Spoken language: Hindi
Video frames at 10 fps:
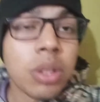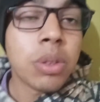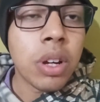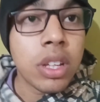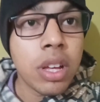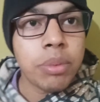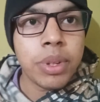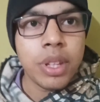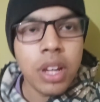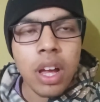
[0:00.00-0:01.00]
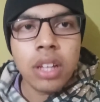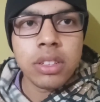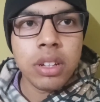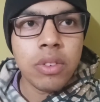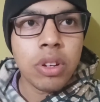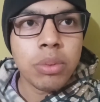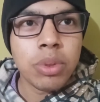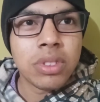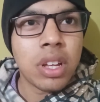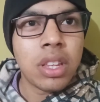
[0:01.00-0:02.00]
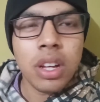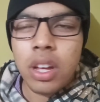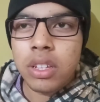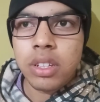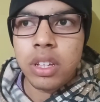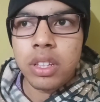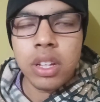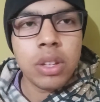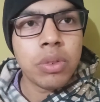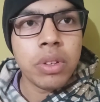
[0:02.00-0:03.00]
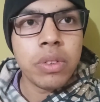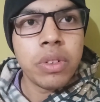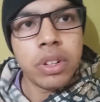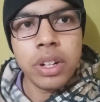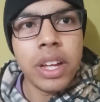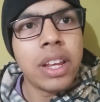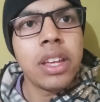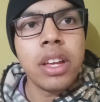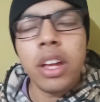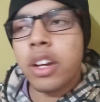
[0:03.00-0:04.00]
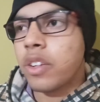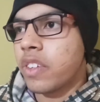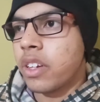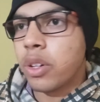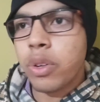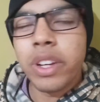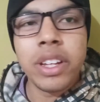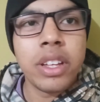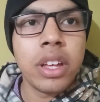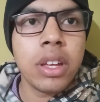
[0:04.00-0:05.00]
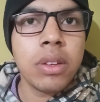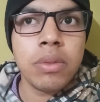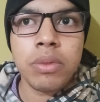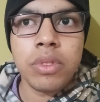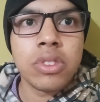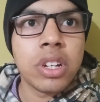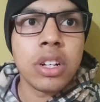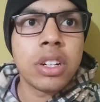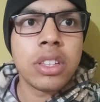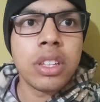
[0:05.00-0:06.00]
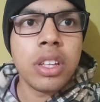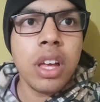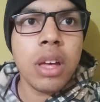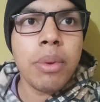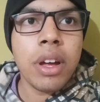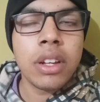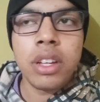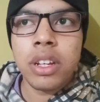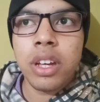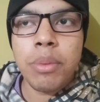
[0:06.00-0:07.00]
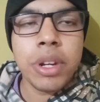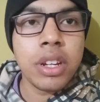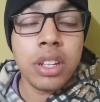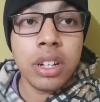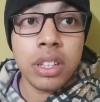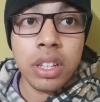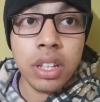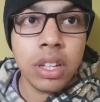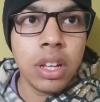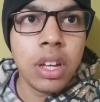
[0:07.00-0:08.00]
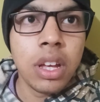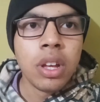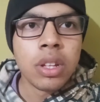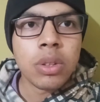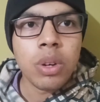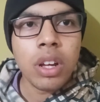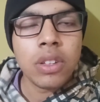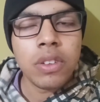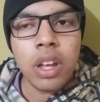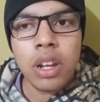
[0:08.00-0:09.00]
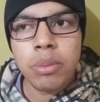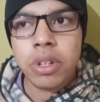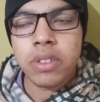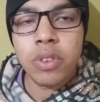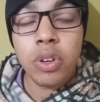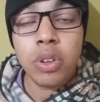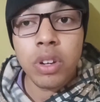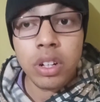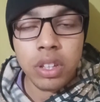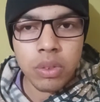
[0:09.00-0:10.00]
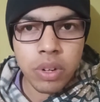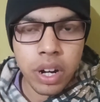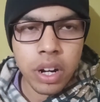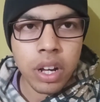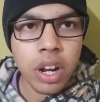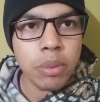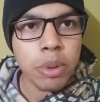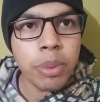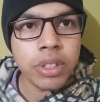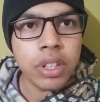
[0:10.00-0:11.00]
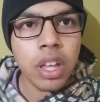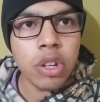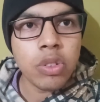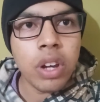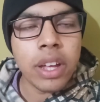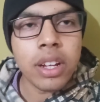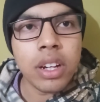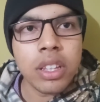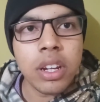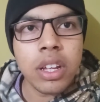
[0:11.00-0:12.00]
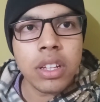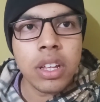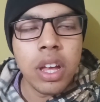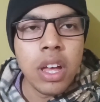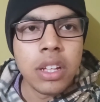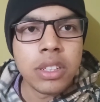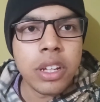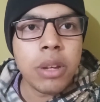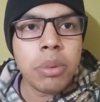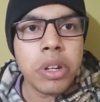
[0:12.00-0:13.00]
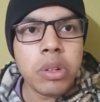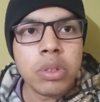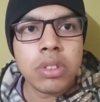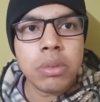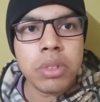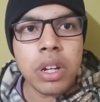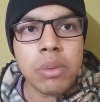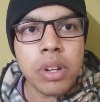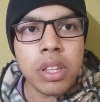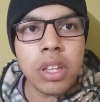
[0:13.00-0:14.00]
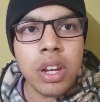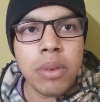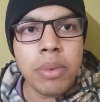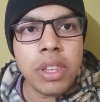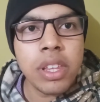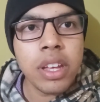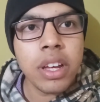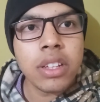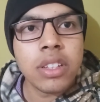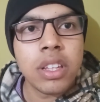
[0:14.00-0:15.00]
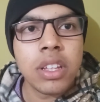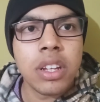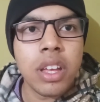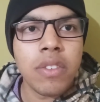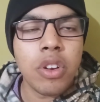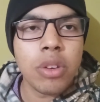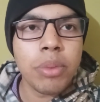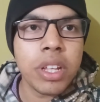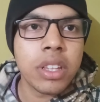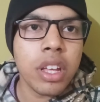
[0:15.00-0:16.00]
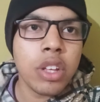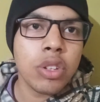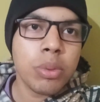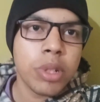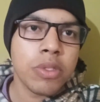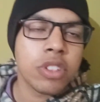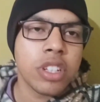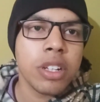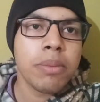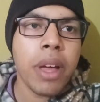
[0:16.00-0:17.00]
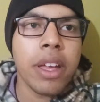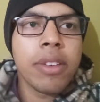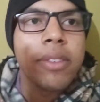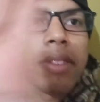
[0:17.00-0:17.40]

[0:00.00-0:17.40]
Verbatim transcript: तो गई आपने देखा आज के ब्लॉग में कुछ ज़्यादा खास नहीं था क्योंकि डेली का रूटीन ये है ठंड इतनी है कि बाहर जाने का मन ही नहीं करता है तो वही फ़िलहाल मैं इस ब्लॉग को करता हूँ एंड आपको पसंद आया तो लाइक कर देना चैनल पर नए हो तो सब्सक्राइब कर देना मिलते हैं कहीं जल्दी नए ब्लॉग में थैंक यू सो मच वॉचिंग बाय